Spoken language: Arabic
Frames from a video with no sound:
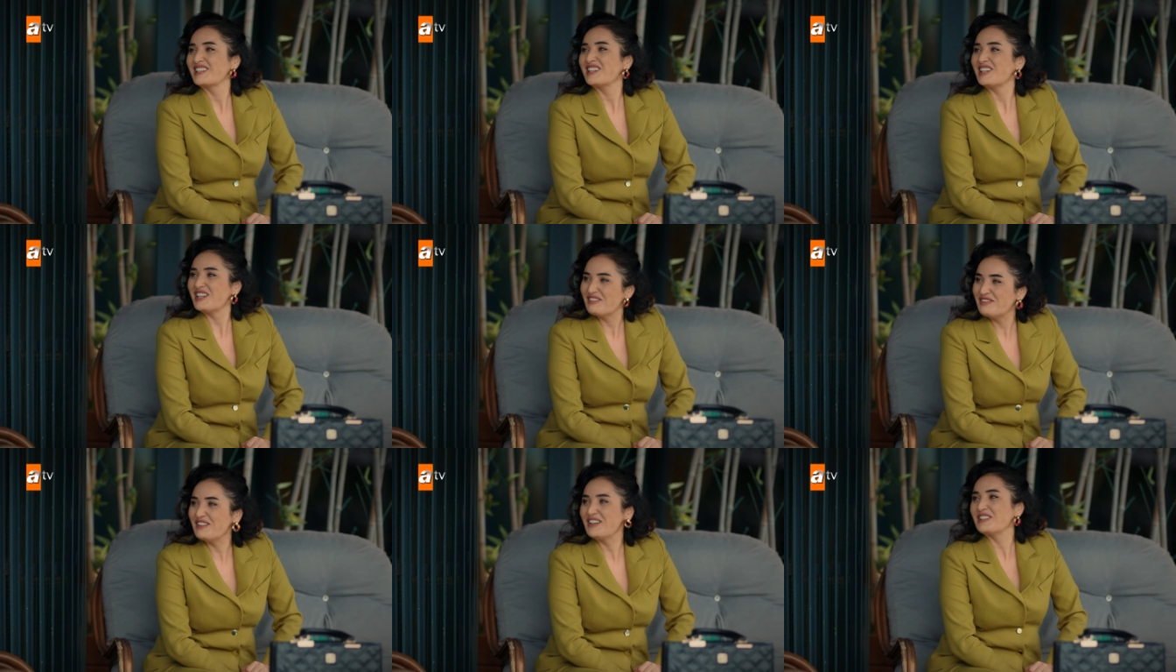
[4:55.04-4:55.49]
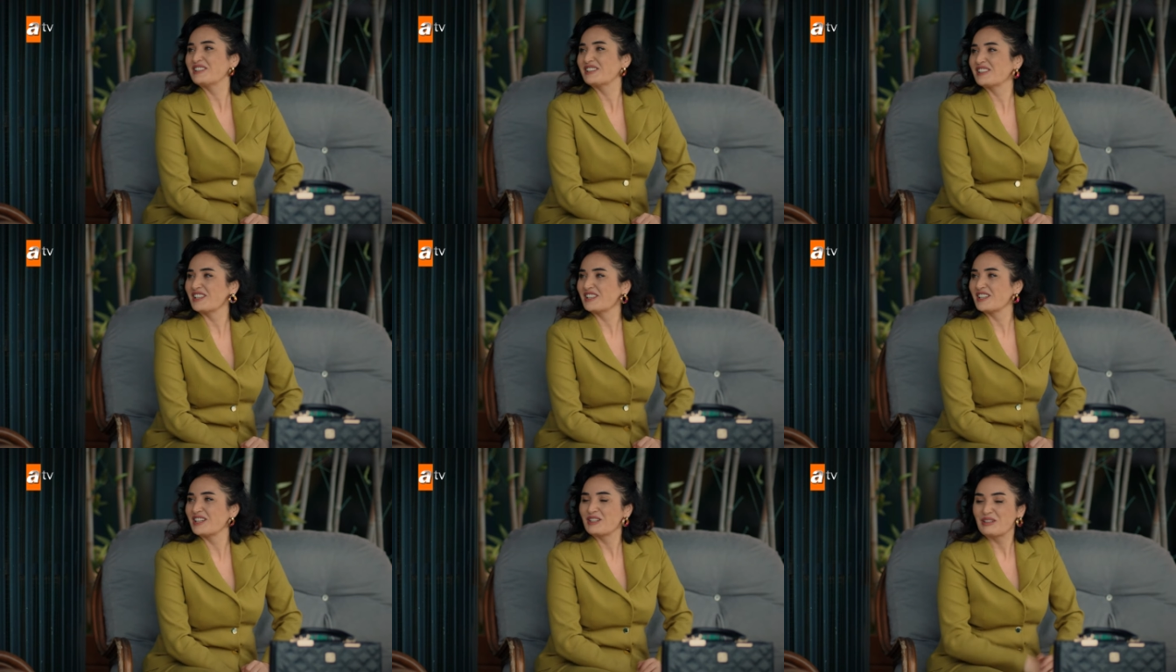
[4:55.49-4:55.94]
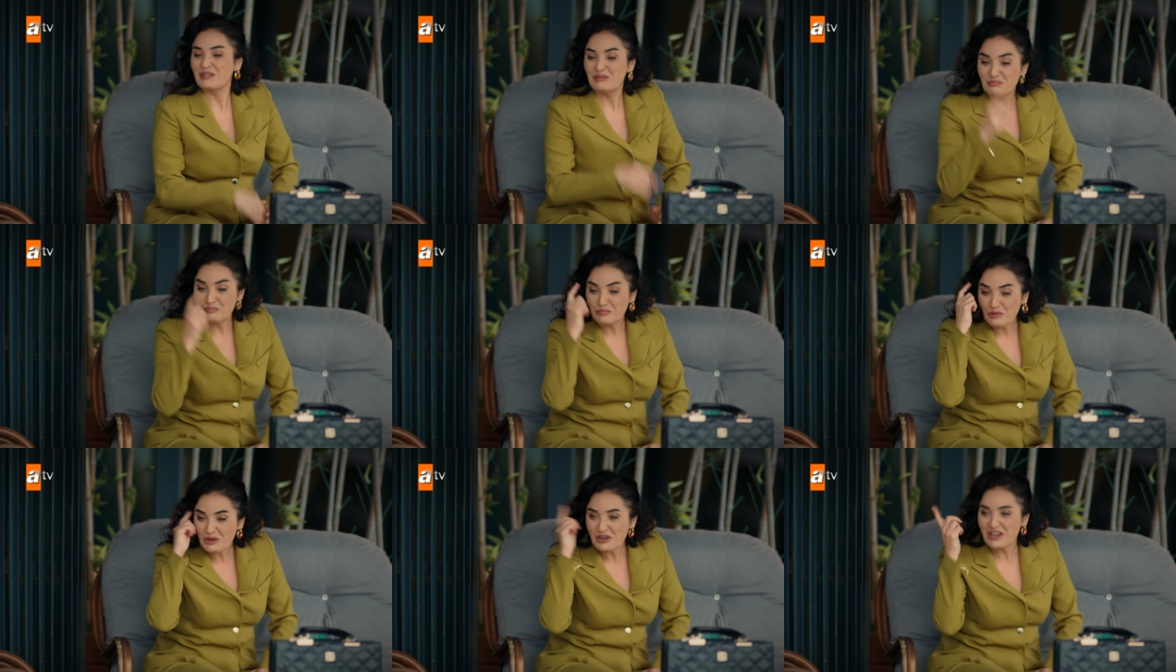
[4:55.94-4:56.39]
برافو عليكي
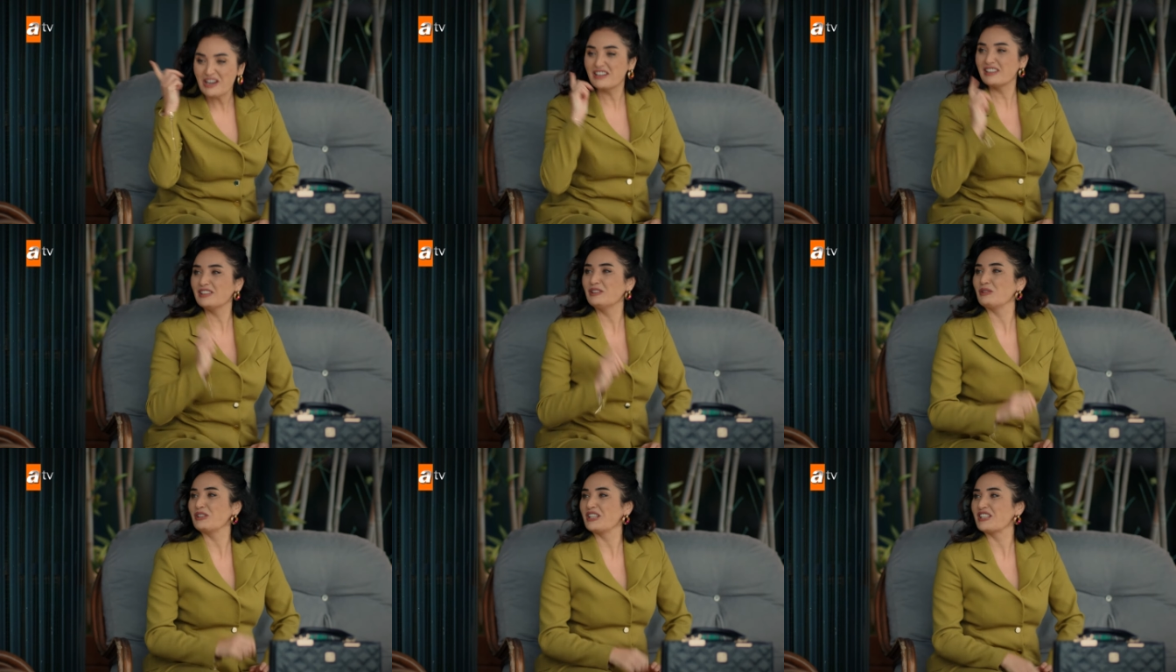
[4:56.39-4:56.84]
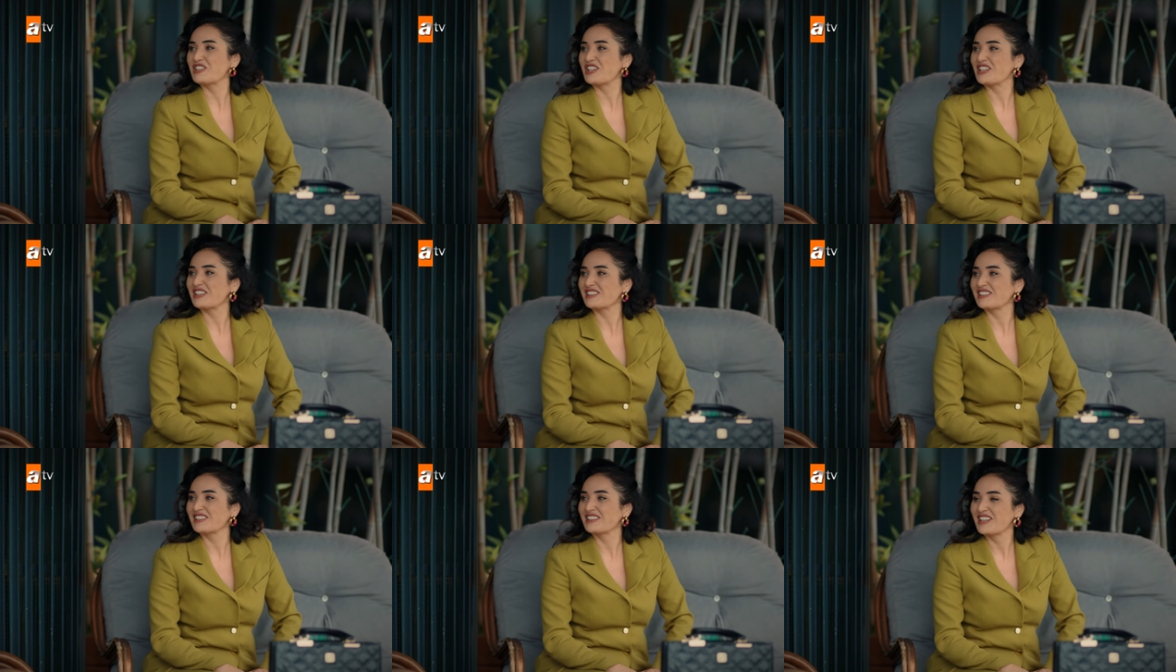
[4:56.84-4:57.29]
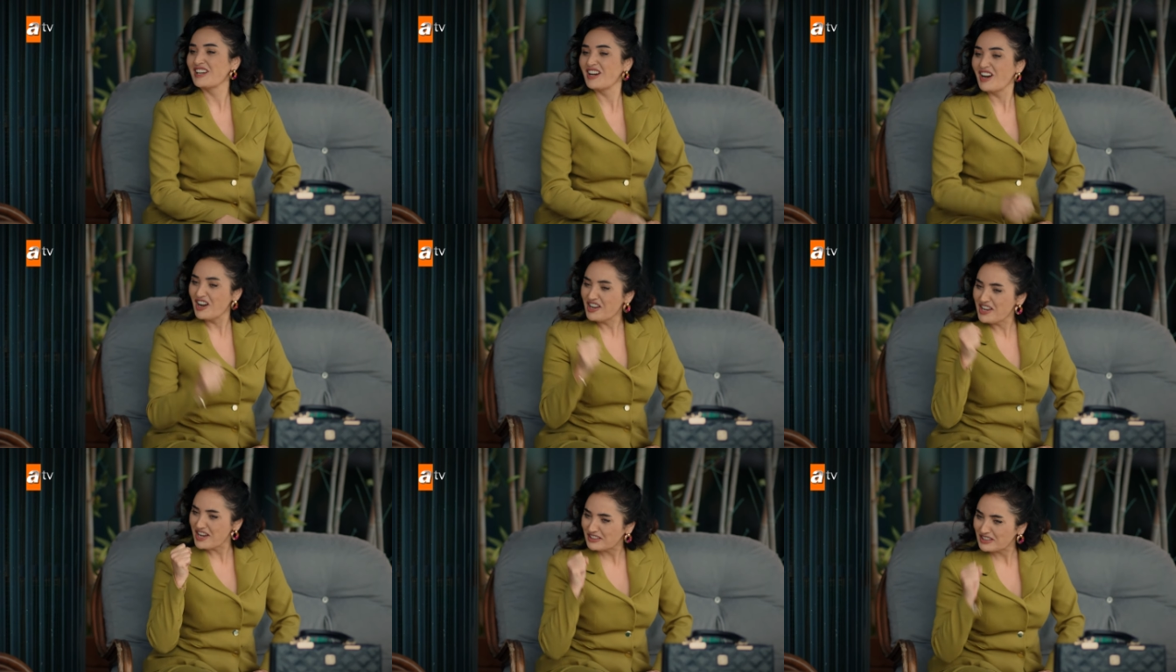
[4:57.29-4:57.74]
رجعوا لك عقلاتك
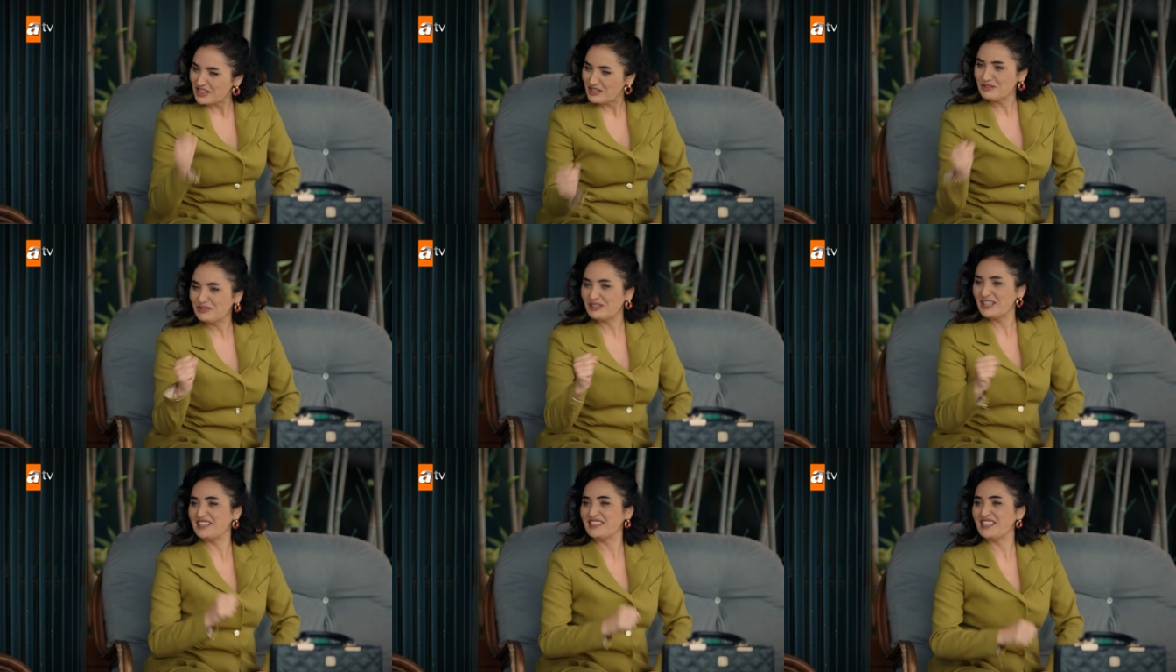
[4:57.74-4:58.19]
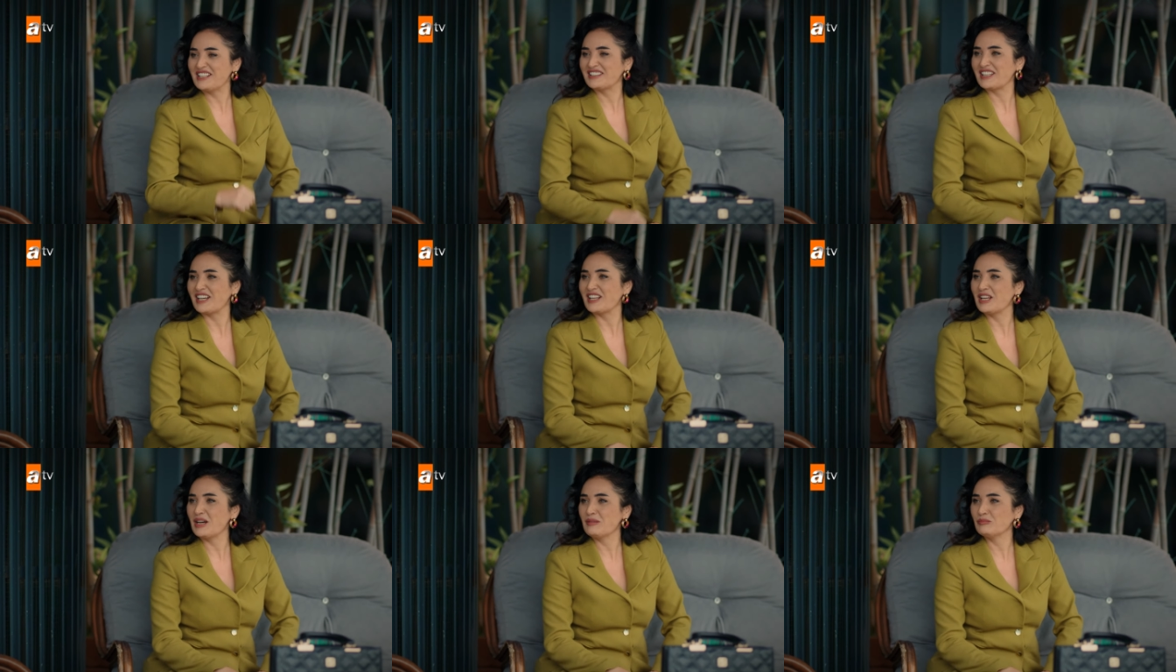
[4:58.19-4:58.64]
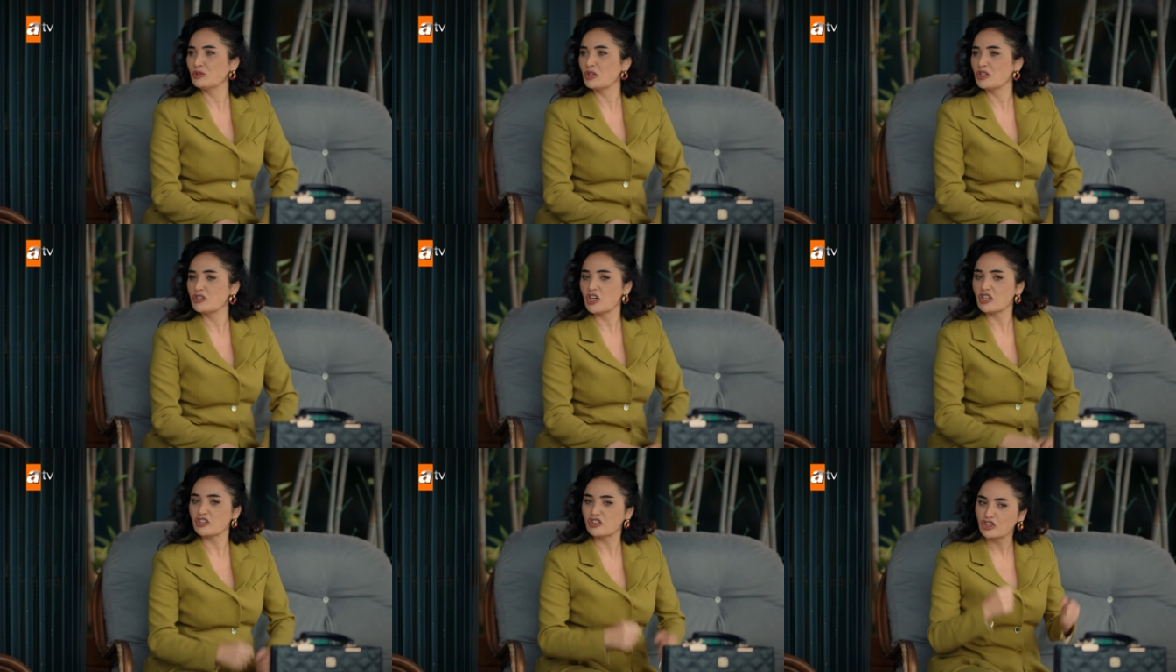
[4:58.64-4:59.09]
ورح ترجعي توقفي على
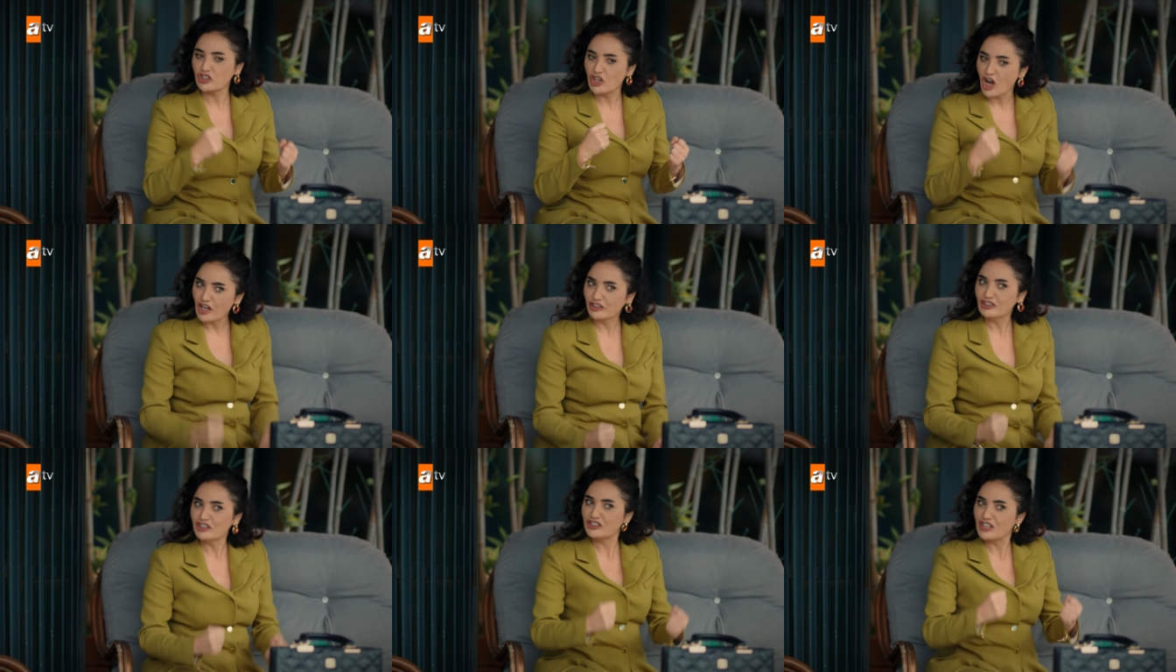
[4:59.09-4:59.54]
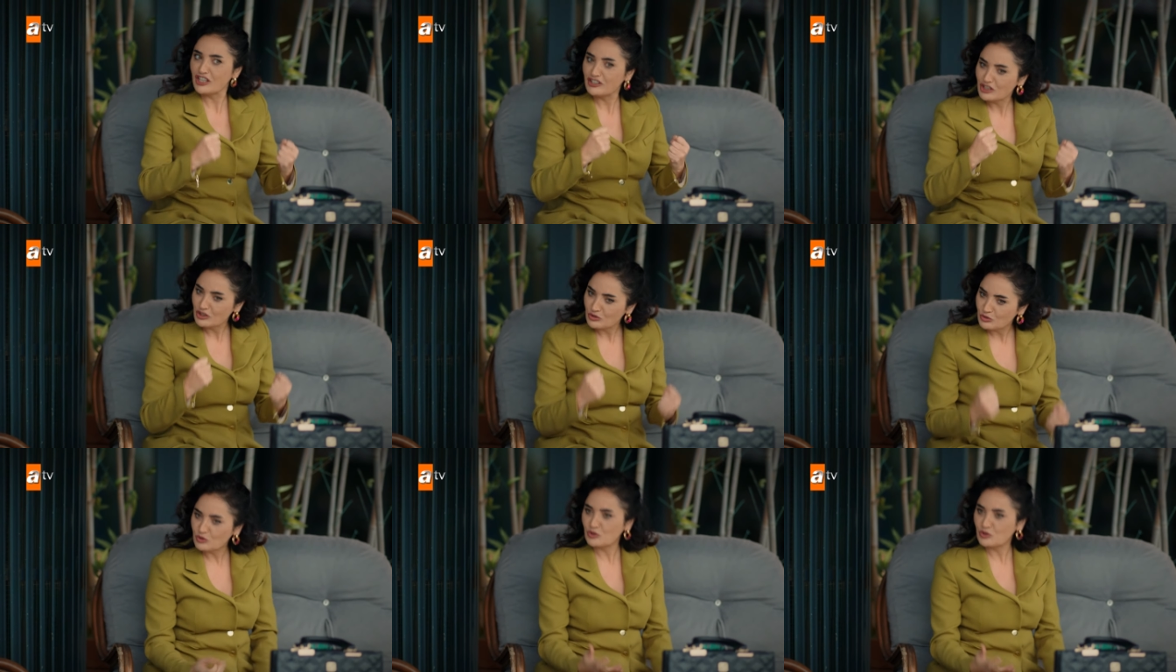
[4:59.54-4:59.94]
رجليكي المرة لازم